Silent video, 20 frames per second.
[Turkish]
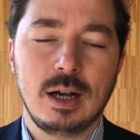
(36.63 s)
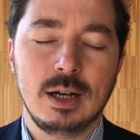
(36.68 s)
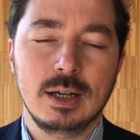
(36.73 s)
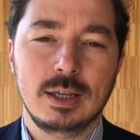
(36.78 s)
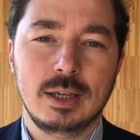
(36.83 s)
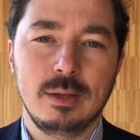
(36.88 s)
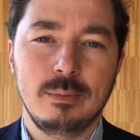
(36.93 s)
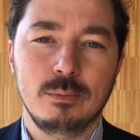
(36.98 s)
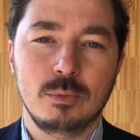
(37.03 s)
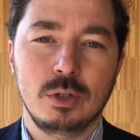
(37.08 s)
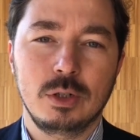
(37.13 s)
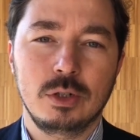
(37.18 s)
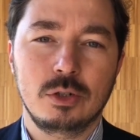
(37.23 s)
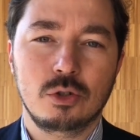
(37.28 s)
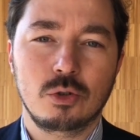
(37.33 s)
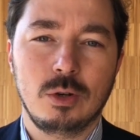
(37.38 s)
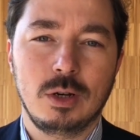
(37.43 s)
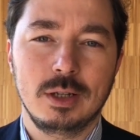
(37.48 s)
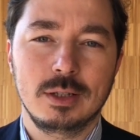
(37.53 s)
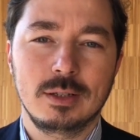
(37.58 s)
hakim
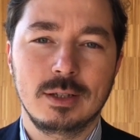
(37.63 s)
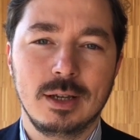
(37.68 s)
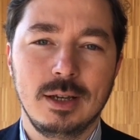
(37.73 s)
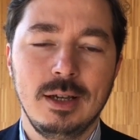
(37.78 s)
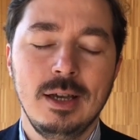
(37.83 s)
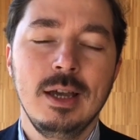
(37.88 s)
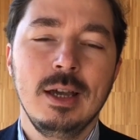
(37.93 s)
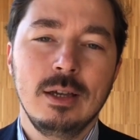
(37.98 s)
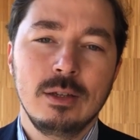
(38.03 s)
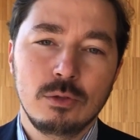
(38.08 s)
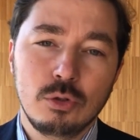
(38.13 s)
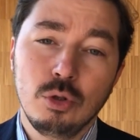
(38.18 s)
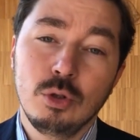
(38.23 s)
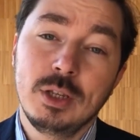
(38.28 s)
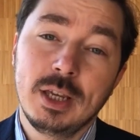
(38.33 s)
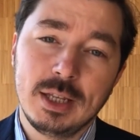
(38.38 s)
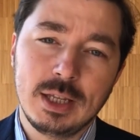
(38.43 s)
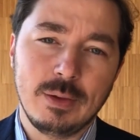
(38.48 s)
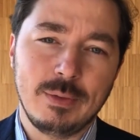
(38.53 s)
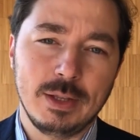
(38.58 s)
şu anda.
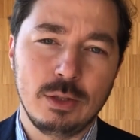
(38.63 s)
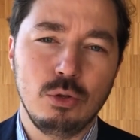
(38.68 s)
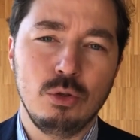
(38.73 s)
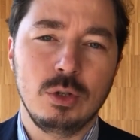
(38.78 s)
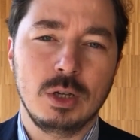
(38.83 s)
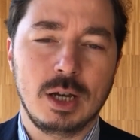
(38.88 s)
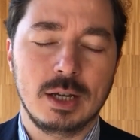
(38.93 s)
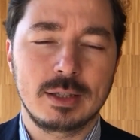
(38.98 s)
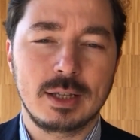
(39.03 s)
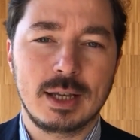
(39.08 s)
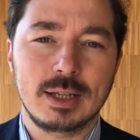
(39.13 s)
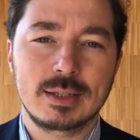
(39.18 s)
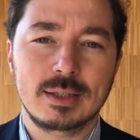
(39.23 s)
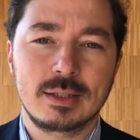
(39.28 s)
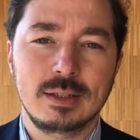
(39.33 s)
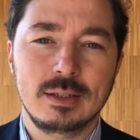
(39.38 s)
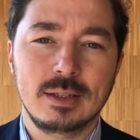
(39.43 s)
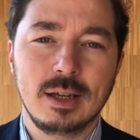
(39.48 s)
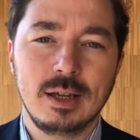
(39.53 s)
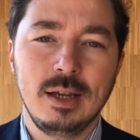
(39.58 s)
Türkiye'de ve dünyada
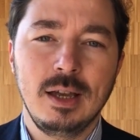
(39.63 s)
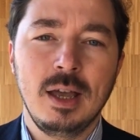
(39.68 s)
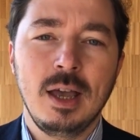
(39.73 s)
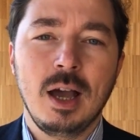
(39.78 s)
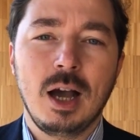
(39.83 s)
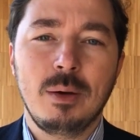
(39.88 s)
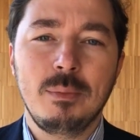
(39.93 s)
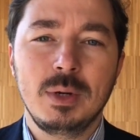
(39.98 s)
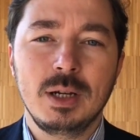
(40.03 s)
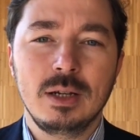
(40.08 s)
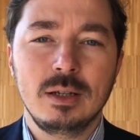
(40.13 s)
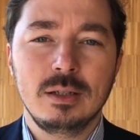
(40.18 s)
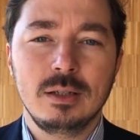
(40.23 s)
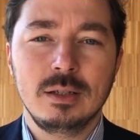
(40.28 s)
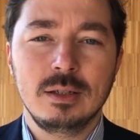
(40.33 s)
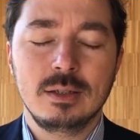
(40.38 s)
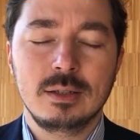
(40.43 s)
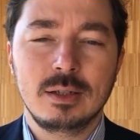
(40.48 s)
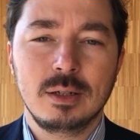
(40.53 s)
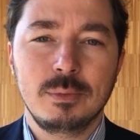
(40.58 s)
aslında. Ama
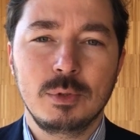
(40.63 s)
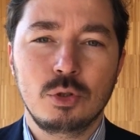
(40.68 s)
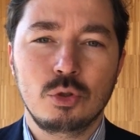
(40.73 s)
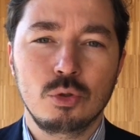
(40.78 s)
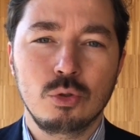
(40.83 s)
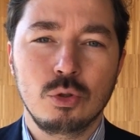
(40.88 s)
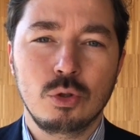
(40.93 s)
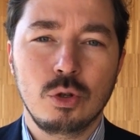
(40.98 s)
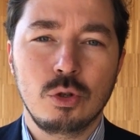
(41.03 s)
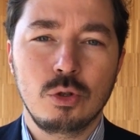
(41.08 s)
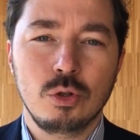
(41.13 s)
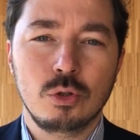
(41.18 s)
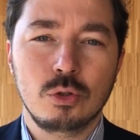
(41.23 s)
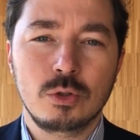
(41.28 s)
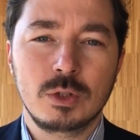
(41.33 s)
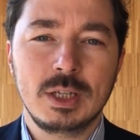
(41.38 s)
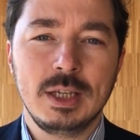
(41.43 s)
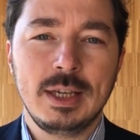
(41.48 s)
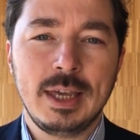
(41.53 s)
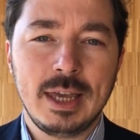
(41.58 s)
tabii şunu
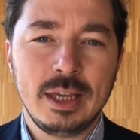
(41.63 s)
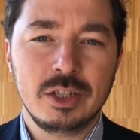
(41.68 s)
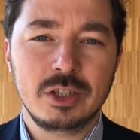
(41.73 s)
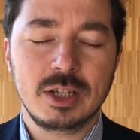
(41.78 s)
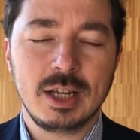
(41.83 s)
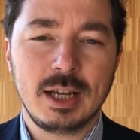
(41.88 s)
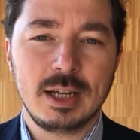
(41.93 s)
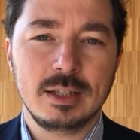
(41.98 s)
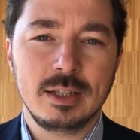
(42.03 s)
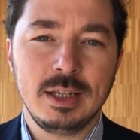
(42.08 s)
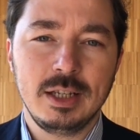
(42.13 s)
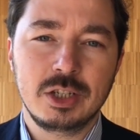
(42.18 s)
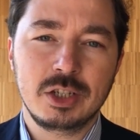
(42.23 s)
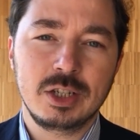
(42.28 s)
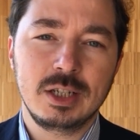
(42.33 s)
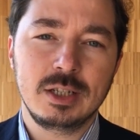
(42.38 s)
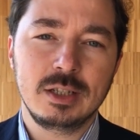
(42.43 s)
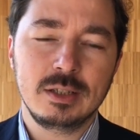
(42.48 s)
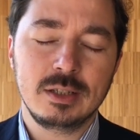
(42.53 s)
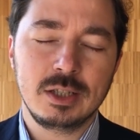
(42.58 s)
görüyoruz ki gençler de
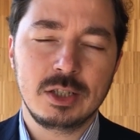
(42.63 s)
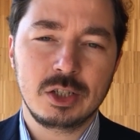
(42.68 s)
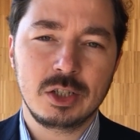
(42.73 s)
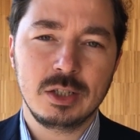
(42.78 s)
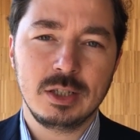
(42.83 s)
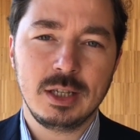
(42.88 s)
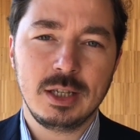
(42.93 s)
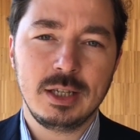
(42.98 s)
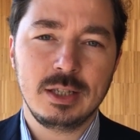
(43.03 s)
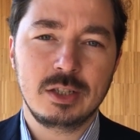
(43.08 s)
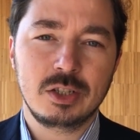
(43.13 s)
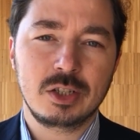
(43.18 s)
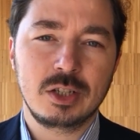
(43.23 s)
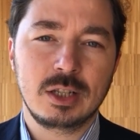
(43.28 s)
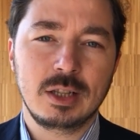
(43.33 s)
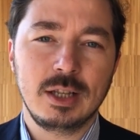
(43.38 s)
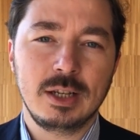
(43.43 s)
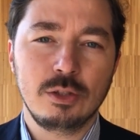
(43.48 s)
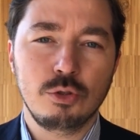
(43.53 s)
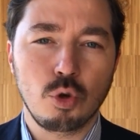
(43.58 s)
içinde
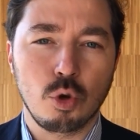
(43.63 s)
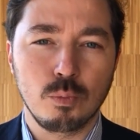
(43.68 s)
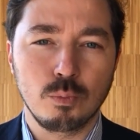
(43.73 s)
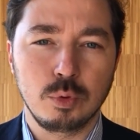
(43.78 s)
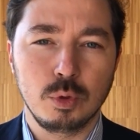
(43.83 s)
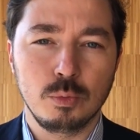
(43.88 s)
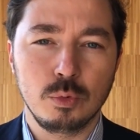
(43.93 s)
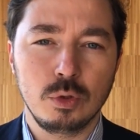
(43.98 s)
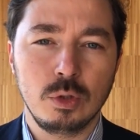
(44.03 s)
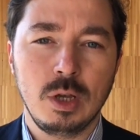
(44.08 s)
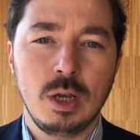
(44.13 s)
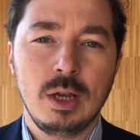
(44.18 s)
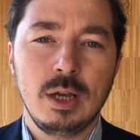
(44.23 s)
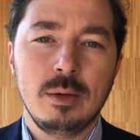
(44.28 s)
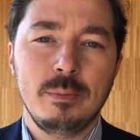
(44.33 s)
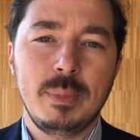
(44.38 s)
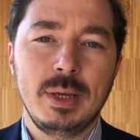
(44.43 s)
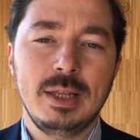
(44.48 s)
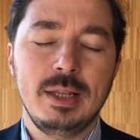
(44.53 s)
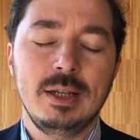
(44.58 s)
yetiştikleri toplumun
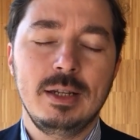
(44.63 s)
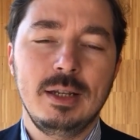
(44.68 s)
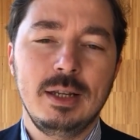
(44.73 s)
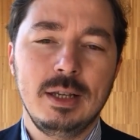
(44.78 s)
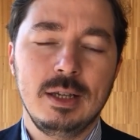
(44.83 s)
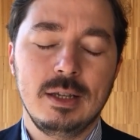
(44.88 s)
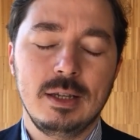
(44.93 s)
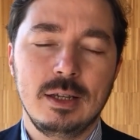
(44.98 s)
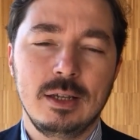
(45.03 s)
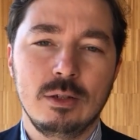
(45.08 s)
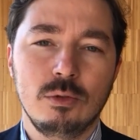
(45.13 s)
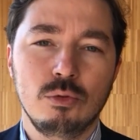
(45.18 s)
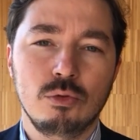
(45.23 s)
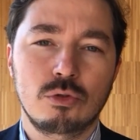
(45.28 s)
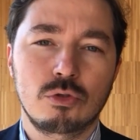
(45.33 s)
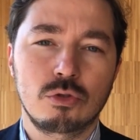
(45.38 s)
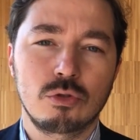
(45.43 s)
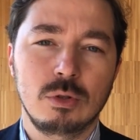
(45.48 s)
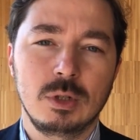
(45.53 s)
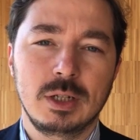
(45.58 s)
belirli
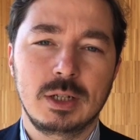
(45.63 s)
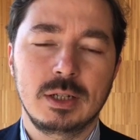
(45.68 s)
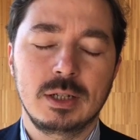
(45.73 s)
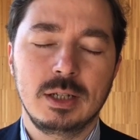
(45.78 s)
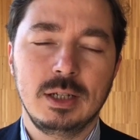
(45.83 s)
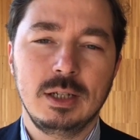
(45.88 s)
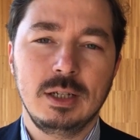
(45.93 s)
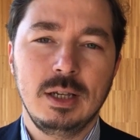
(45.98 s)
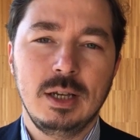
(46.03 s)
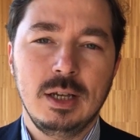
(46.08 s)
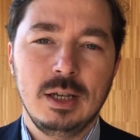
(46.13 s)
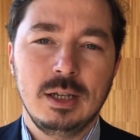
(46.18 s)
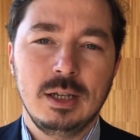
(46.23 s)
unsurlarını